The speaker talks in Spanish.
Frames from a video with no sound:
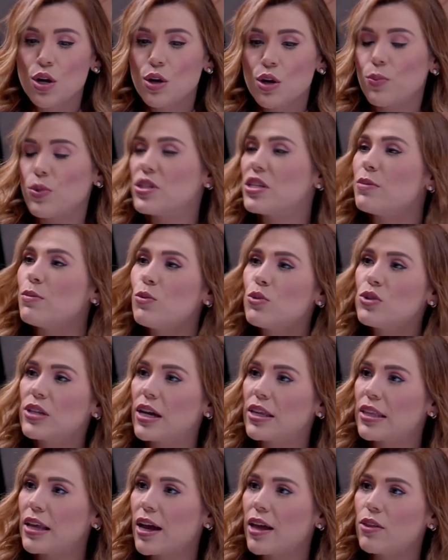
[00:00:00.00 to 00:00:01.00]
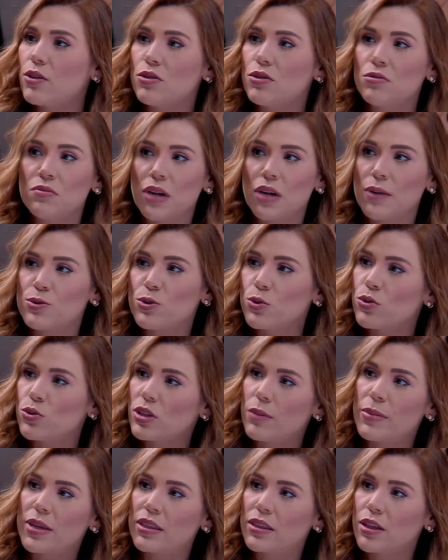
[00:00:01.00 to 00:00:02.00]
pues hemos ganado
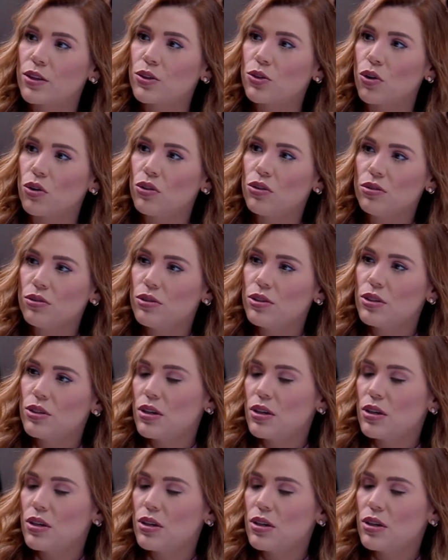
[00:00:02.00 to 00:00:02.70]
absolutamente todo.